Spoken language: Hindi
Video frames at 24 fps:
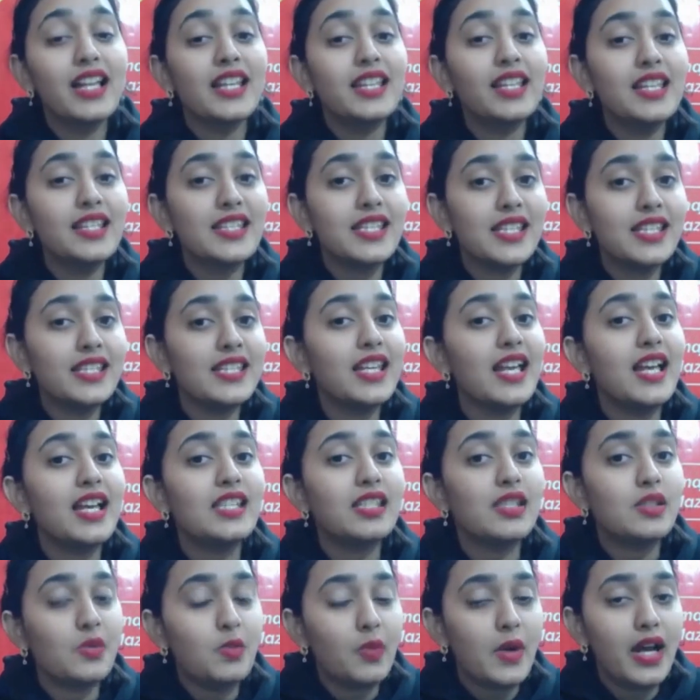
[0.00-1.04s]
दिस इज
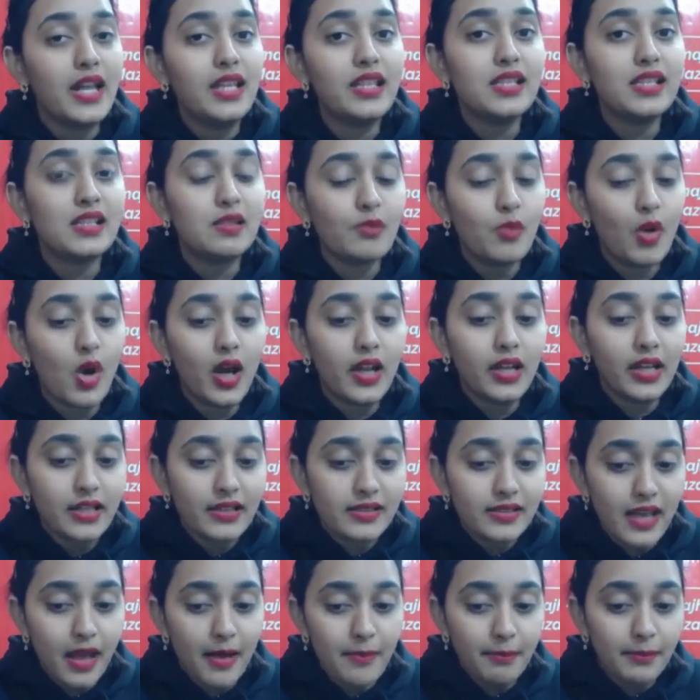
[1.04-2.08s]
जस्ट वन स्मॉल
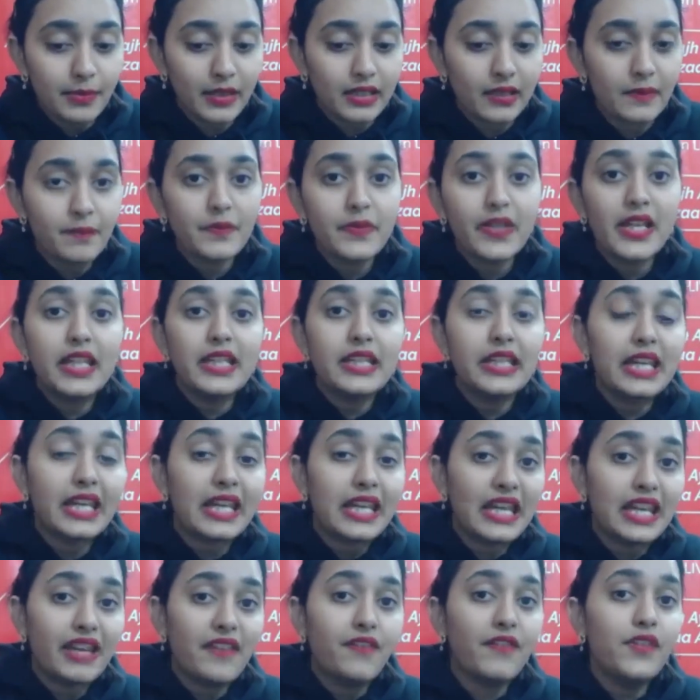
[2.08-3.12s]
एग्जाम्पल कि
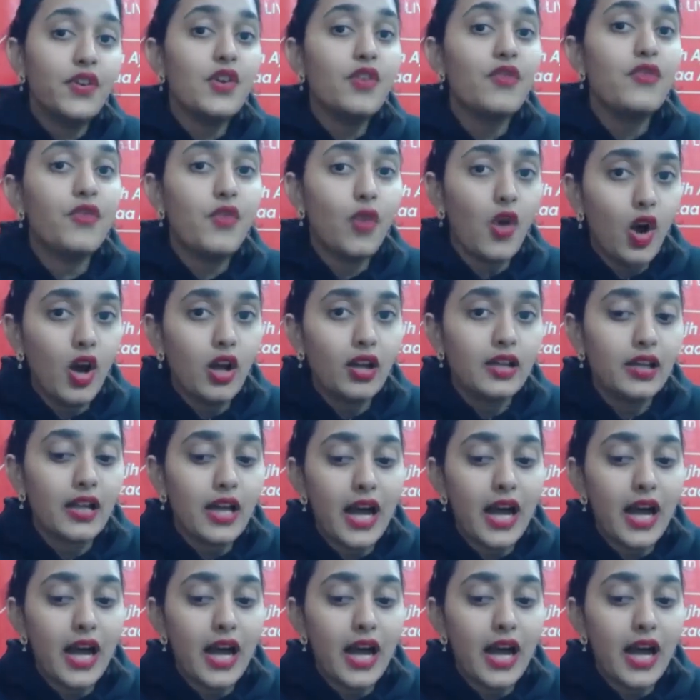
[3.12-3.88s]
इफ यू फॉल